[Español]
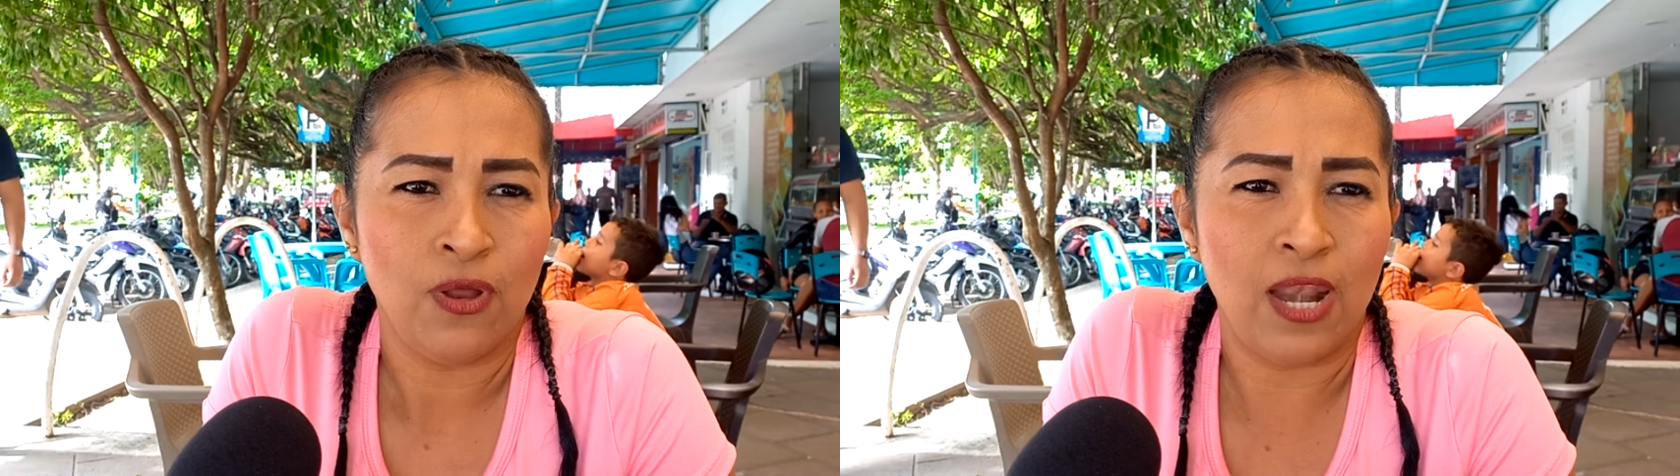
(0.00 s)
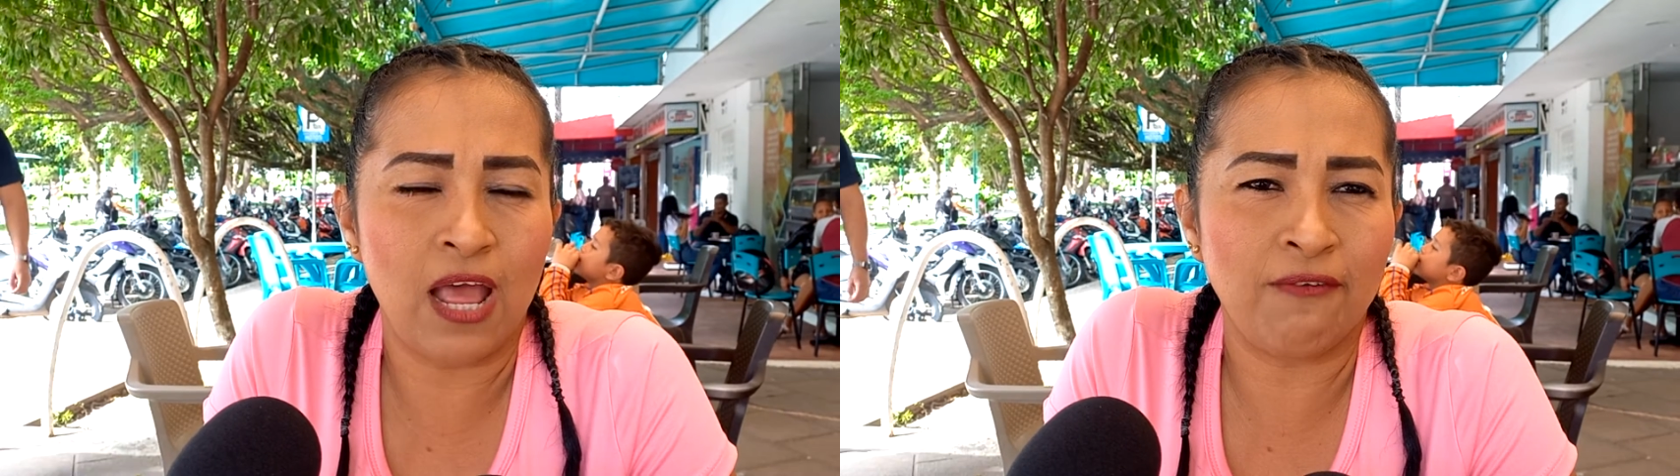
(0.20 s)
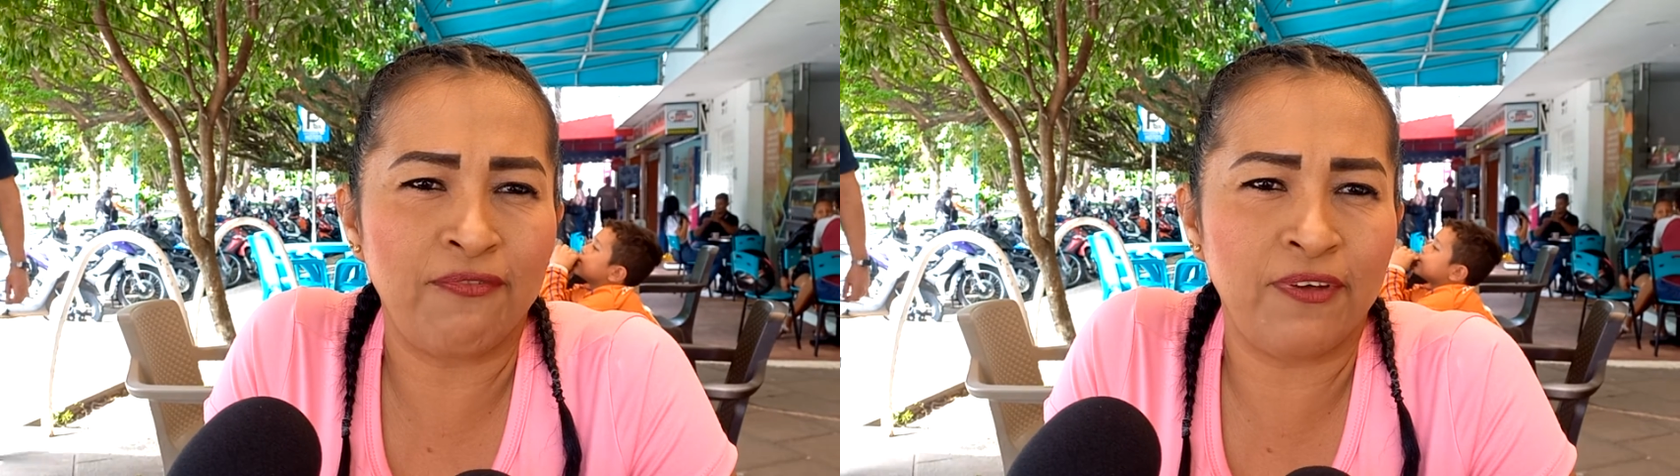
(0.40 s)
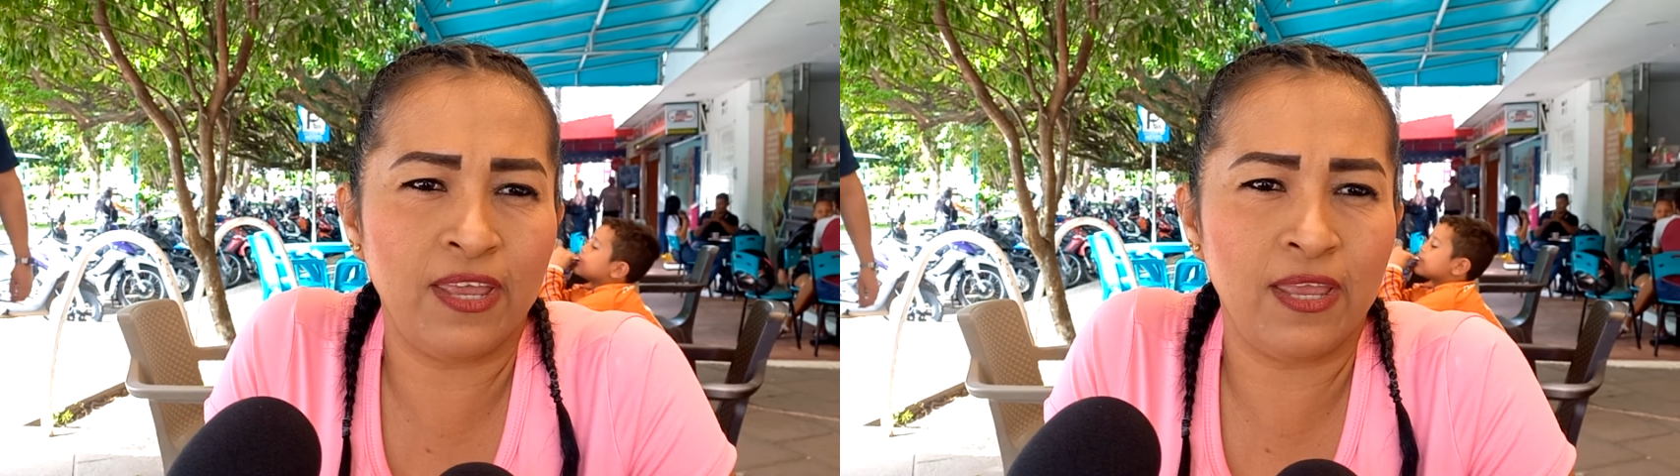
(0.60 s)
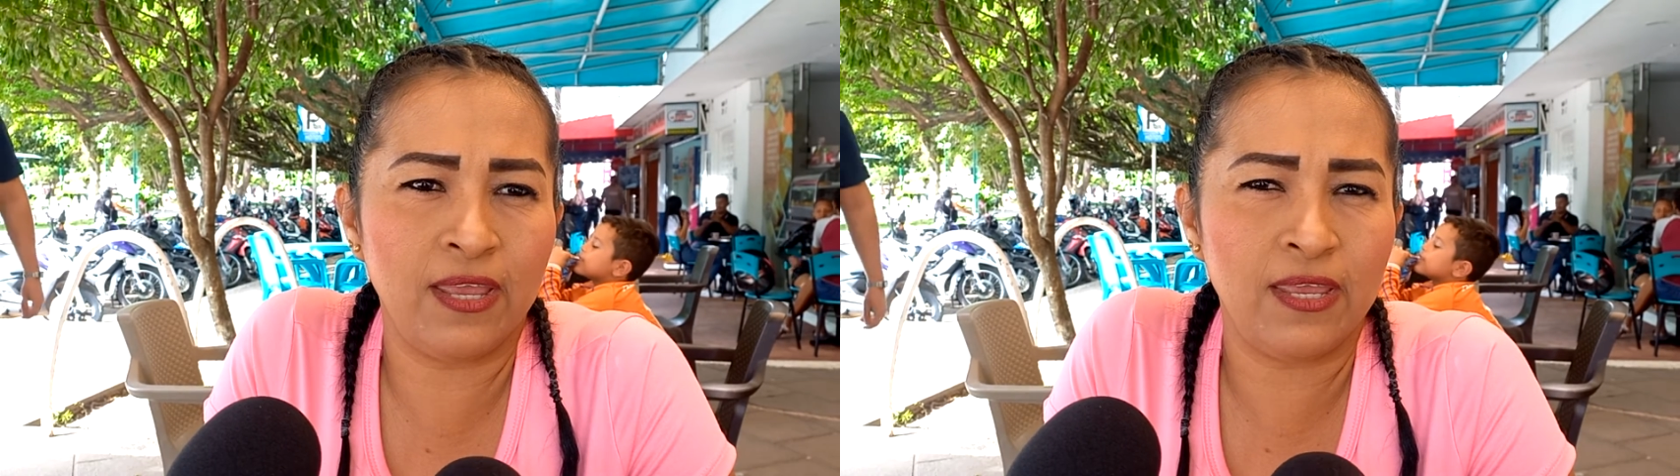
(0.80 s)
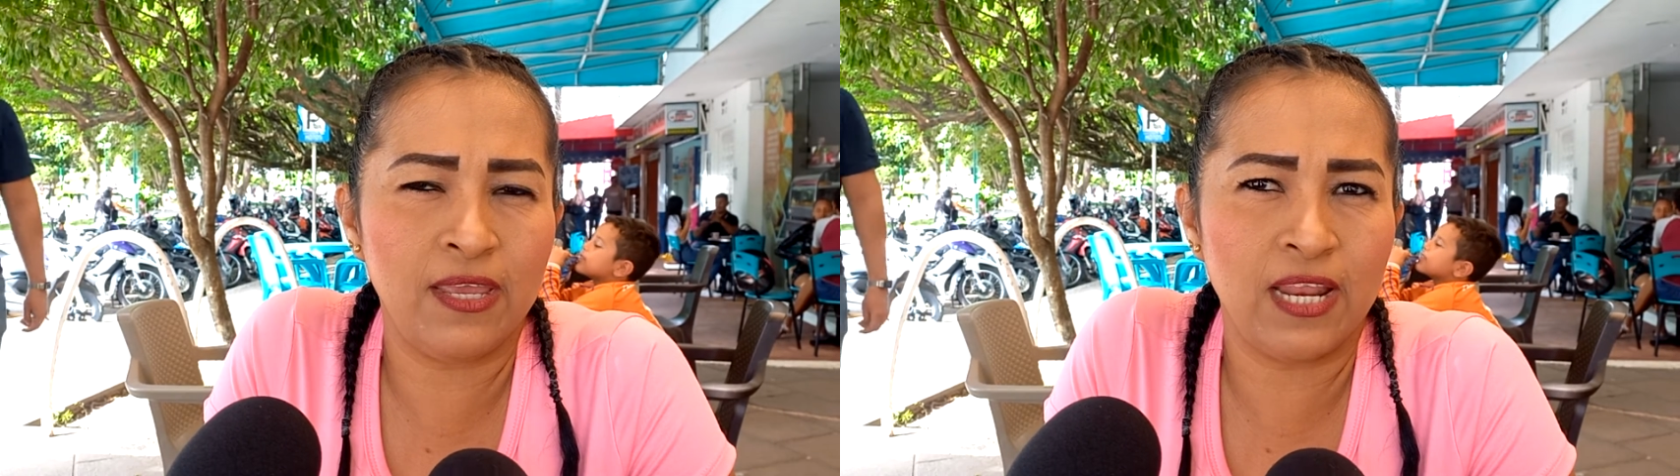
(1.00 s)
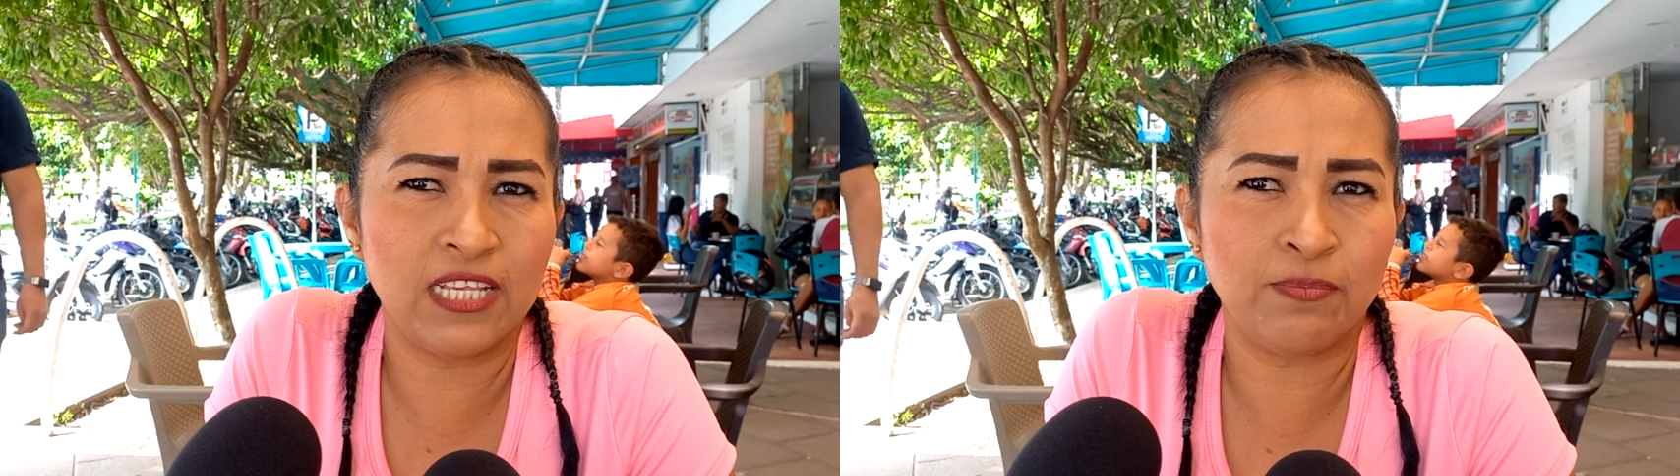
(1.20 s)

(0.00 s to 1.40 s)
la fe y la